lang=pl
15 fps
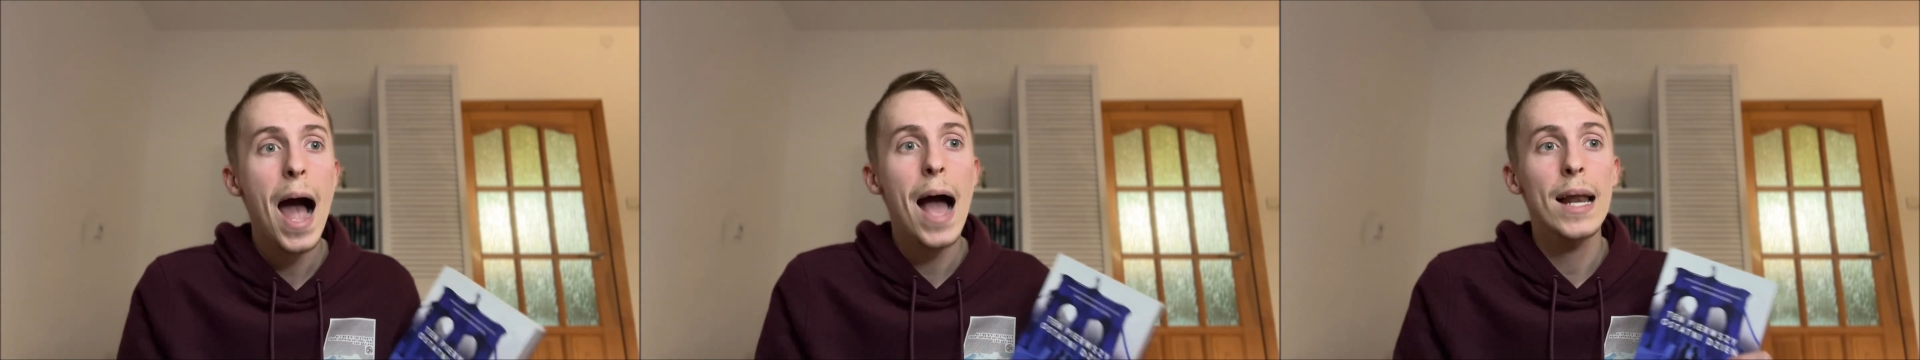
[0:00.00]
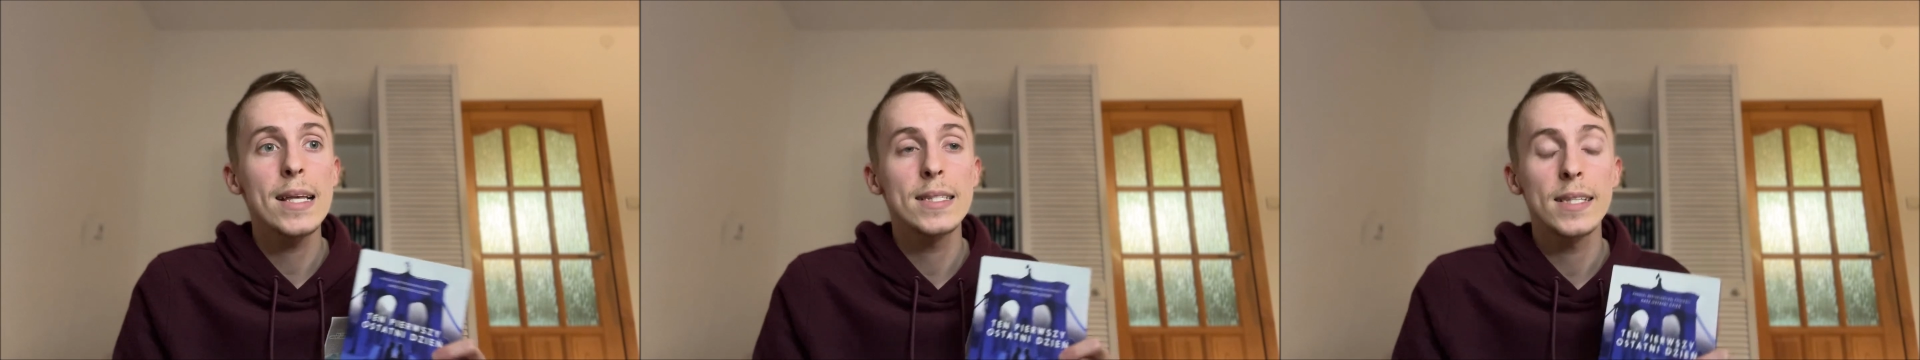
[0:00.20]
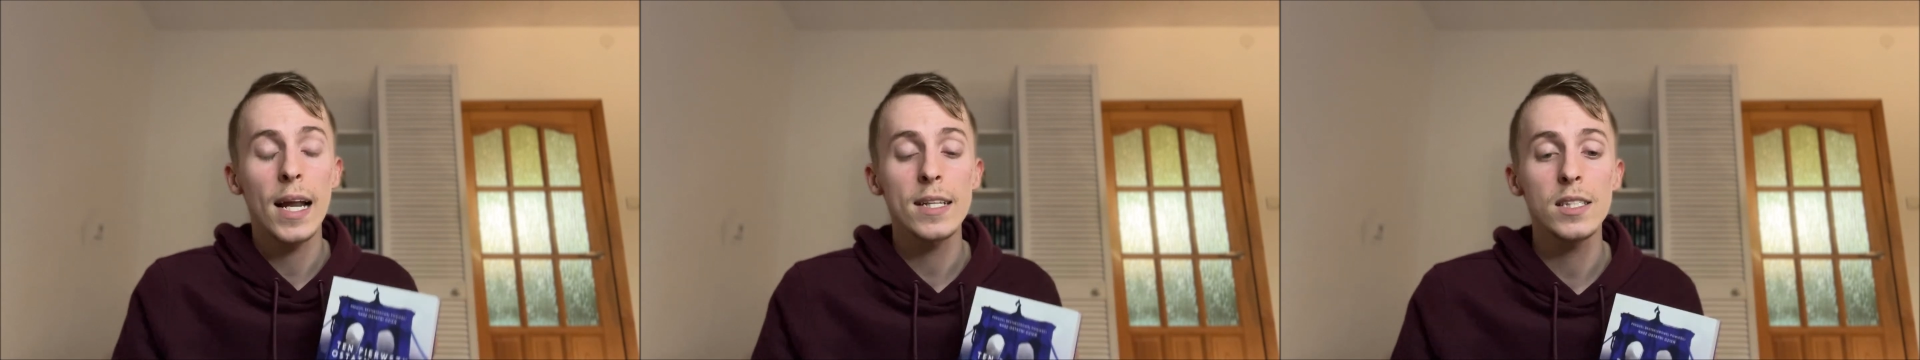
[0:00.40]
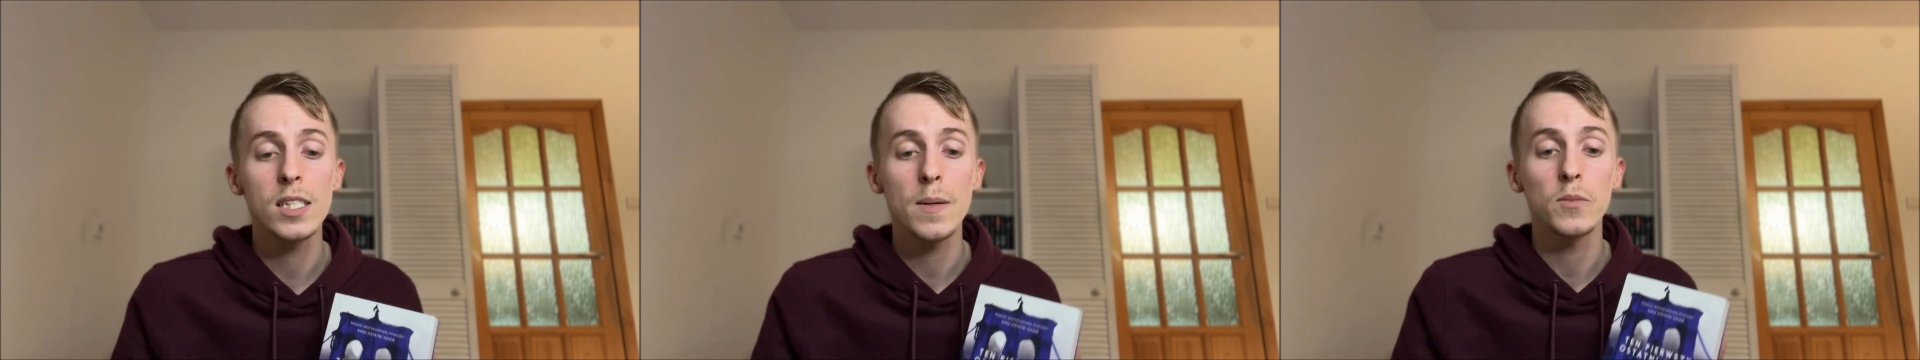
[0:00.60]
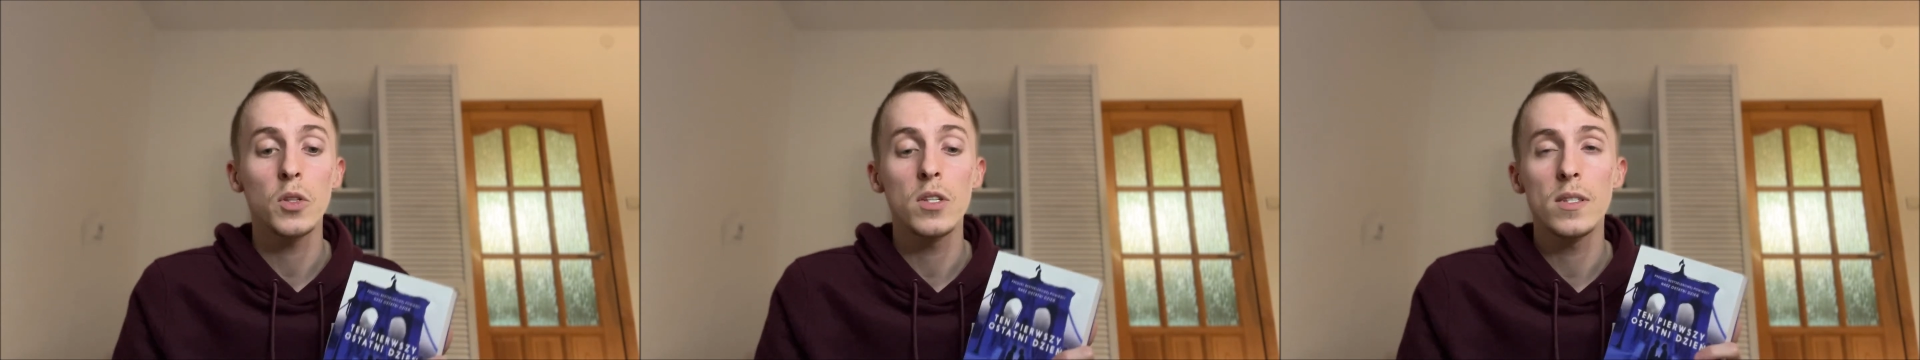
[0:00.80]
ale z
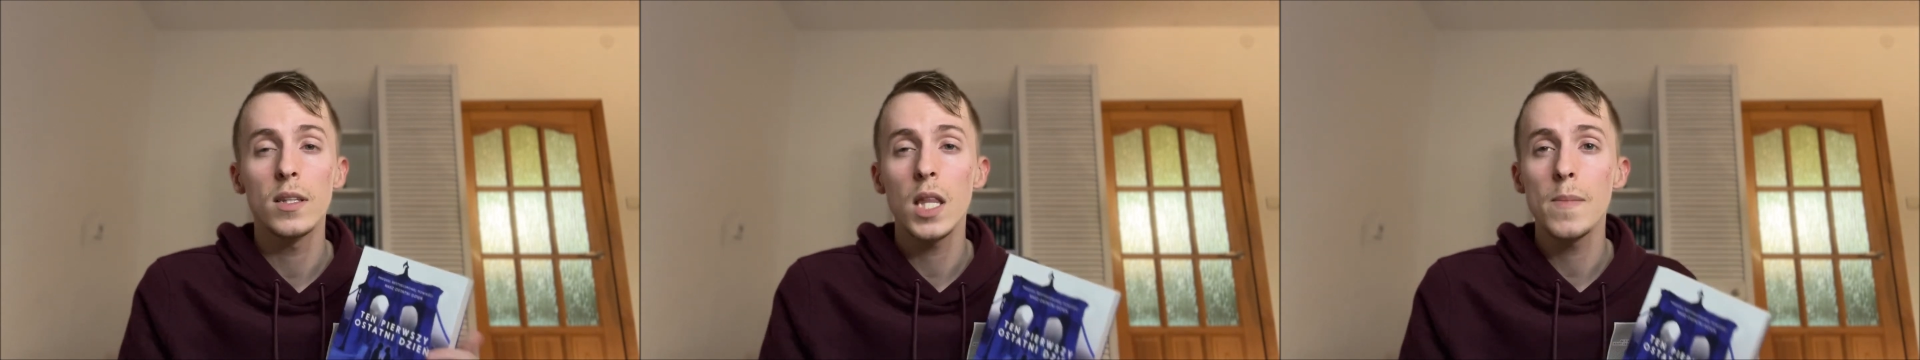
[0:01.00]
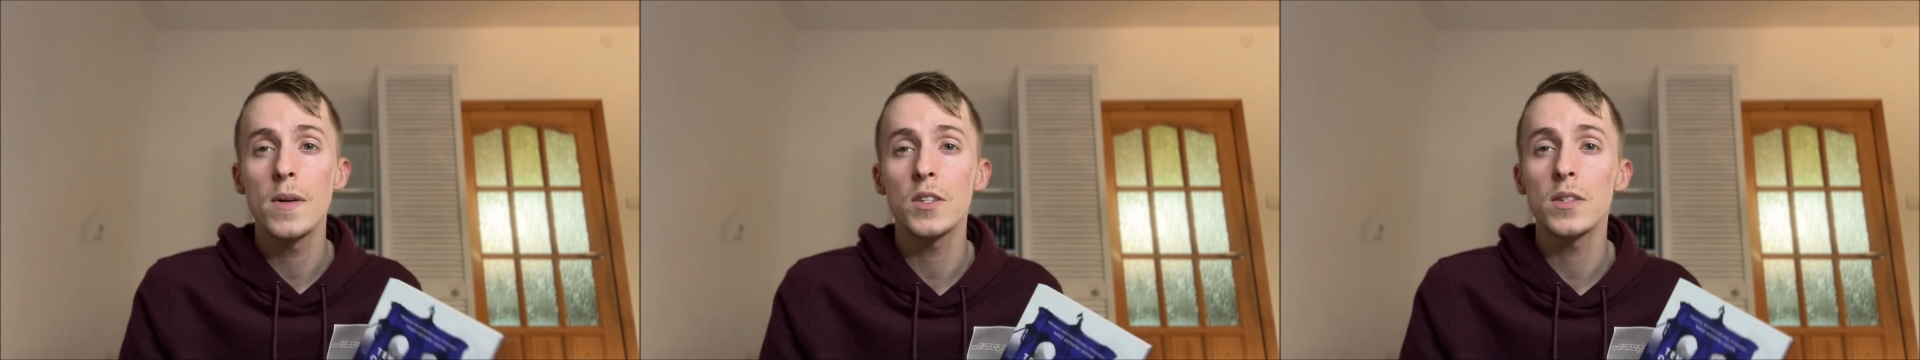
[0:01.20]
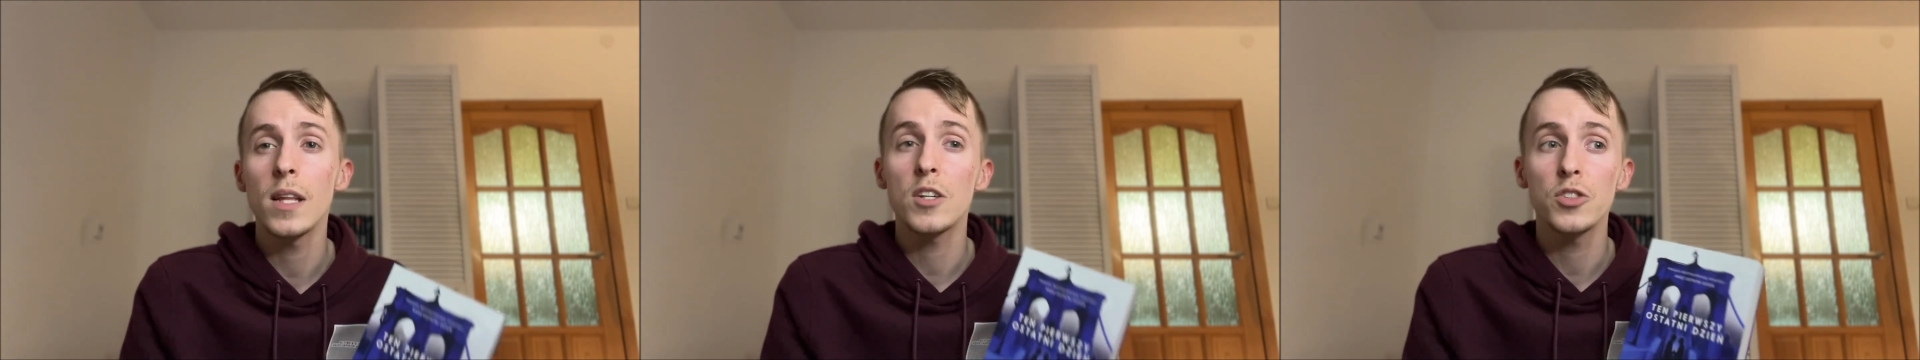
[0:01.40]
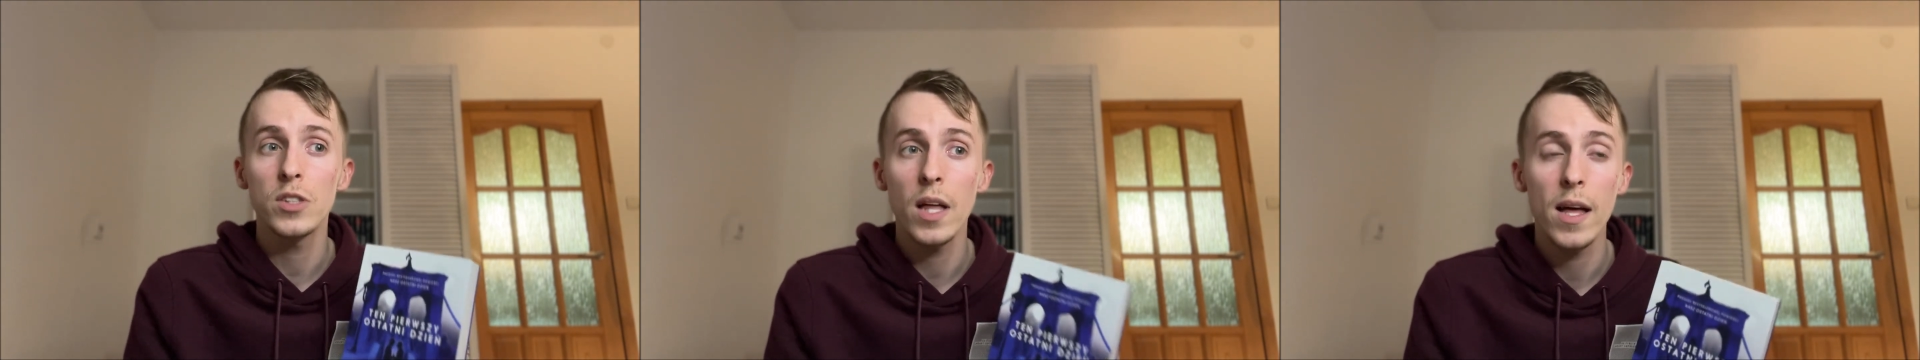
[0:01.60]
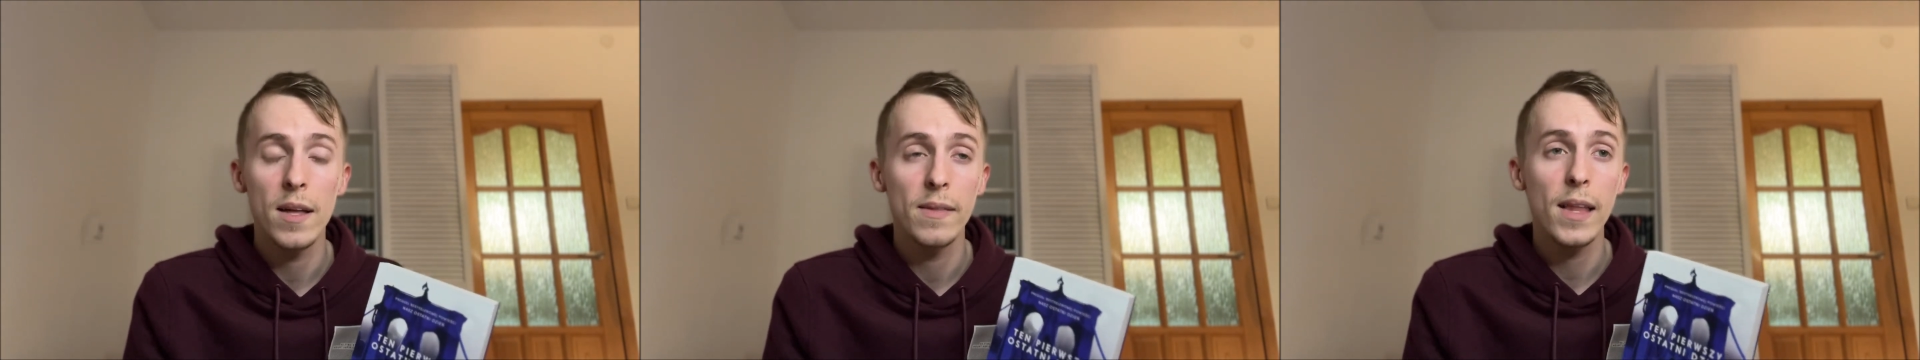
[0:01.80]
racji, że mam w niej sentyment na, czte,